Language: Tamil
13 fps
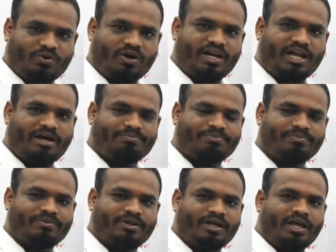கொள்ளலாம்
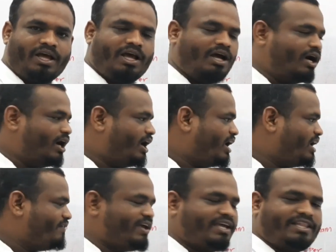
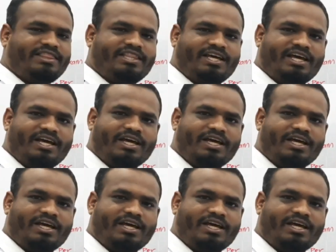ஆகவே இந்த